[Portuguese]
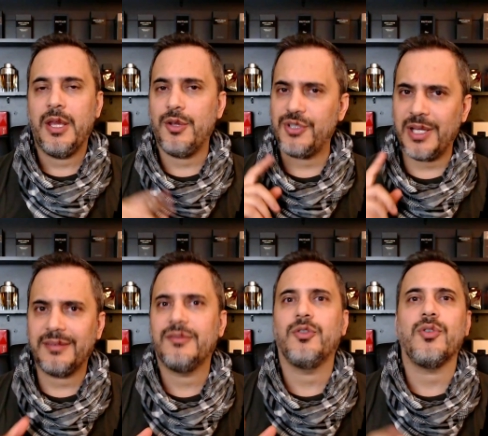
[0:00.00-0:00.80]
Eu já
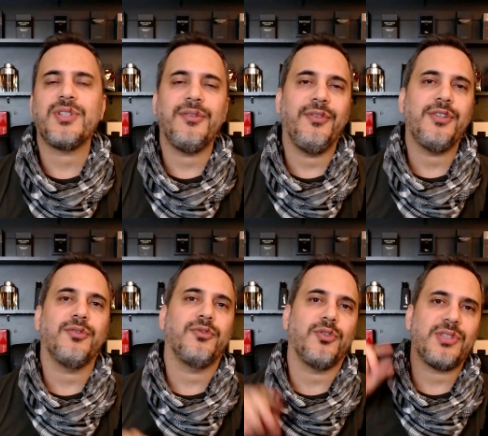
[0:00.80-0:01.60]
trouxe vídeo,
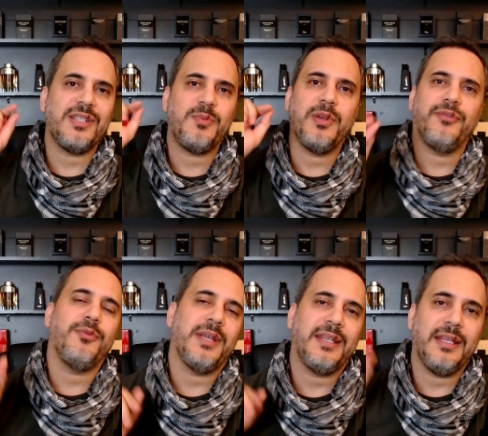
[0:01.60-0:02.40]
eu trouxe esse
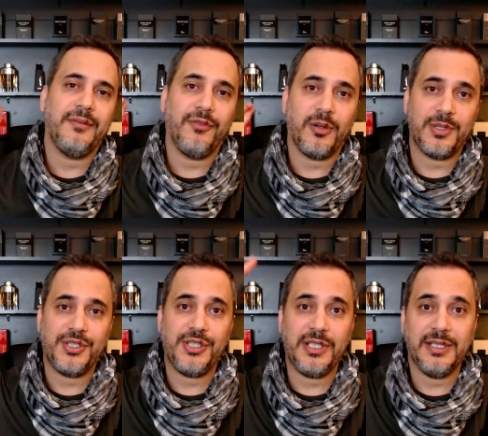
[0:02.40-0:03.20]
perfume aqui em forma
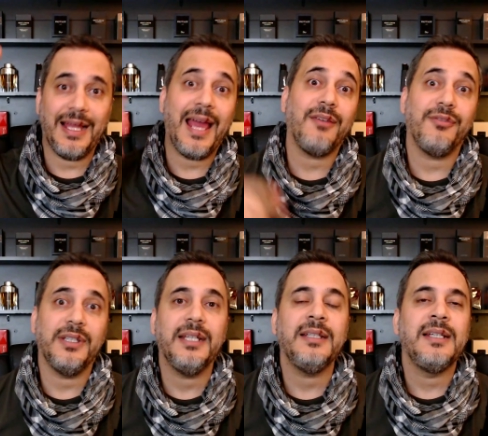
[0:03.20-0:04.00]
de
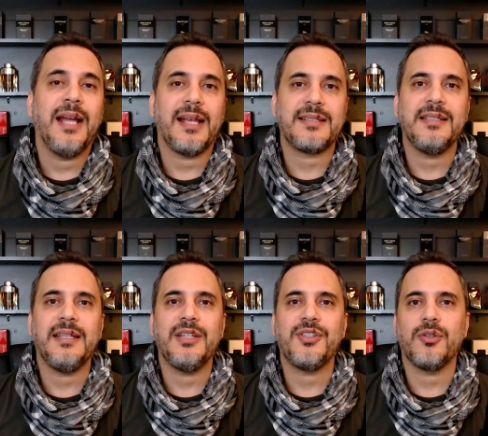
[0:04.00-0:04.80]
live, né? Assim
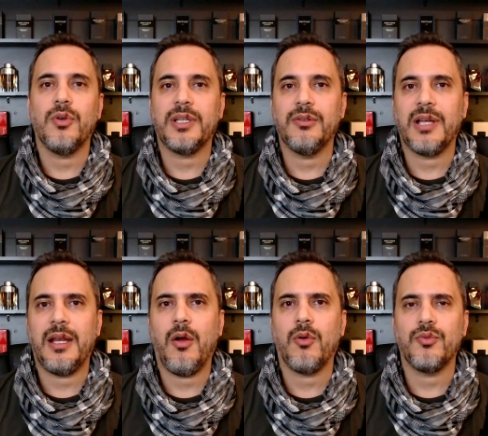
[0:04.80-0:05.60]
que ele chegou aqui no
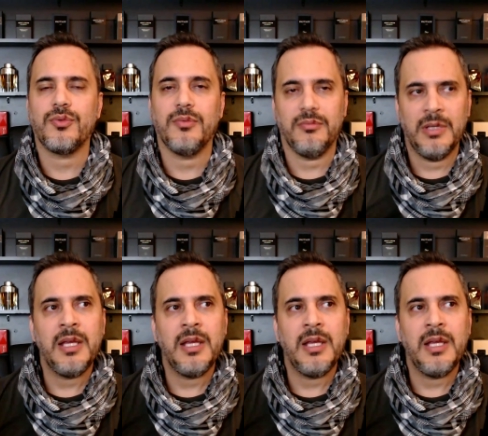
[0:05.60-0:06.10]
canal, algum,